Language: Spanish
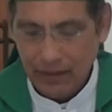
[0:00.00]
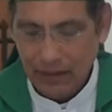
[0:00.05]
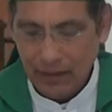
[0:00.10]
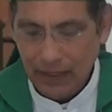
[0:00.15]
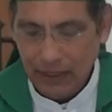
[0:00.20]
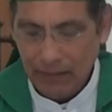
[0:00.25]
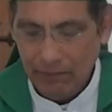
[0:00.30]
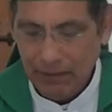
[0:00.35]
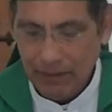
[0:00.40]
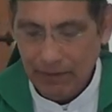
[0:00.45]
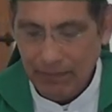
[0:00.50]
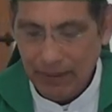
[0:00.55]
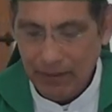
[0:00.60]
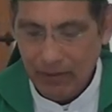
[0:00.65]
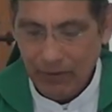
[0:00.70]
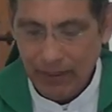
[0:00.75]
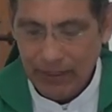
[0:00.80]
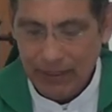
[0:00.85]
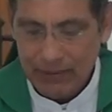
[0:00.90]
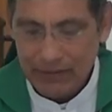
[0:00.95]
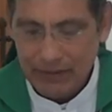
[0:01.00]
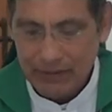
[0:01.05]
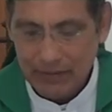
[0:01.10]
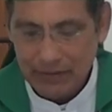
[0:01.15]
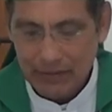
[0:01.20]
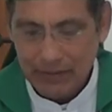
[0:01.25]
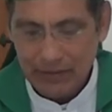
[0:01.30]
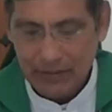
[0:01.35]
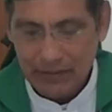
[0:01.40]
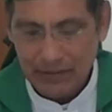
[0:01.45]
Y el primero es,
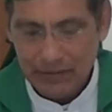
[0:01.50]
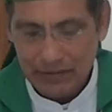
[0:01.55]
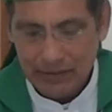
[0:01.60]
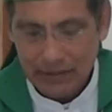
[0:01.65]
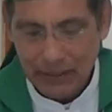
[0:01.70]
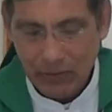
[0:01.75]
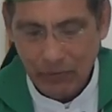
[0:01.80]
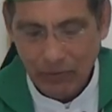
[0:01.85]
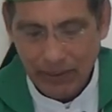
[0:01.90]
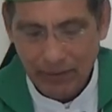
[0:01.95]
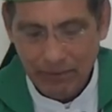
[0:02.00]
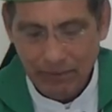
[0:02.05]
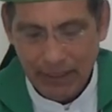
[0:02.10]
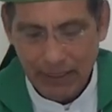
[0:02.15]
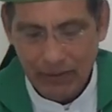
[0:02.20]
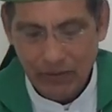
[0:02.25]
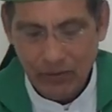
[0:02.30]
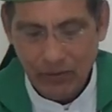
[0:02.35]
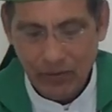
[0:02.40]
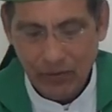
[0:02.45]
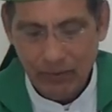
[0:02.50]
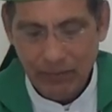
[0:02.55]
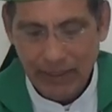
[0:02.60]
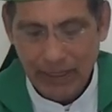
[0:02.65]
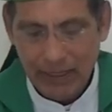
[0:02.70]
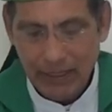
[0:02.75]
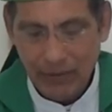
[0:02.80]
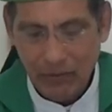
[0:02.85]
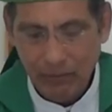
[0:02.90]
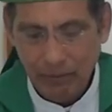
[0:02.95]
si tu hermano
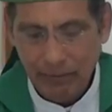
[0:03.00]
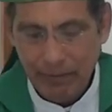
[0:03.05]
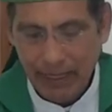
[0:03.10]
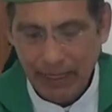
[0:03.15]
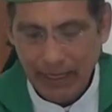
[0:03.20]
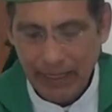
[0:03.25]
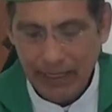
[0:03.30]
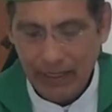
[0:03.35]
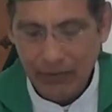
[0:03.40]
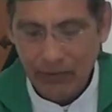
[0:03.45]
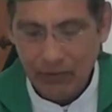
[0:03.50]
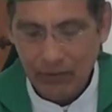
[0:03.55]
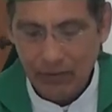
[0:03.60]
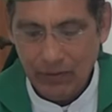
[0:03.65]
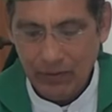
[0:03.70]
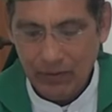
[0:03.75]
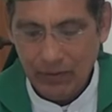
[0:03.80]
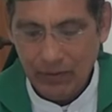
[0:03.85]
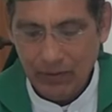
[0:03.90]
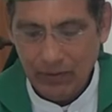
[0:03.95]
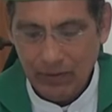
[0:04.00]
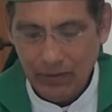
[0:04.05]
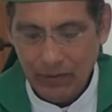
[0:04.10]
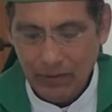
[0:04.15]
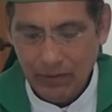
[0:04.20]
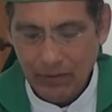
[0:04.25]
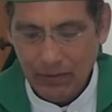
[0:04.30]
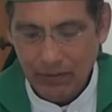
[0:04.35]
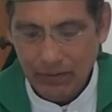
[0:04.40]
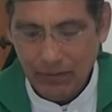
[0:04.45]
comete un pecado,
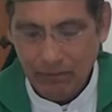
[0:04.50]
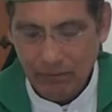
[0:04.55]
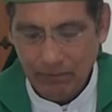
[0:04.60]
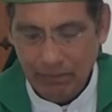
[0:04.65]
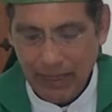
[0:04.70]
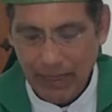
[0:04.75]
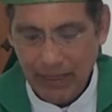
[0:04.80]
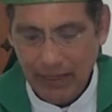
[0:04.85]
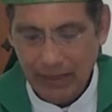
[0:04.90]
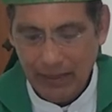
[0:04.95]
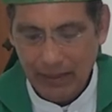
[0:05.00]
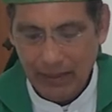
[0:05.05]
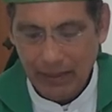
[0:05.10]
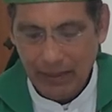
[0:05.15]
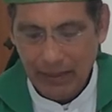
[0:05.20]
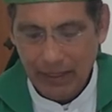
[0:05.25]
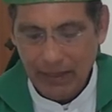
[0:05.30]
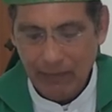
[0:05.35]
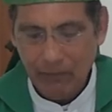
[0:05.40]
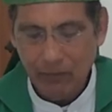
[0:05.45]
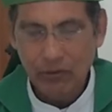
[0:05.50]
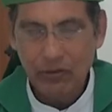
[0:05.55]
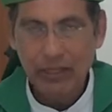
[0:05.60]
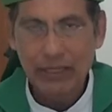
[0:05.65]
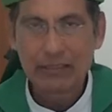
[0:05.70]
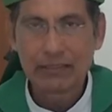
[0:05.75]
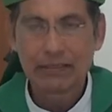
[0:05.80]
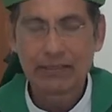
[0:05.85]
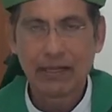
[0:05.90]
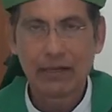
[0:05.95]
ve y
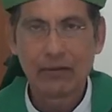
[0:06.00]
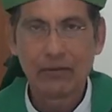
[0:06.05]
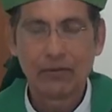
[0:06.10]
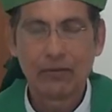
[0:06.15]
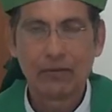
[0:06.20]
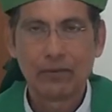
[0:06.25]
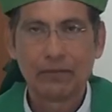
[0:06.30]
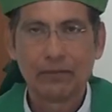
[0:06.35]
amonéstalo.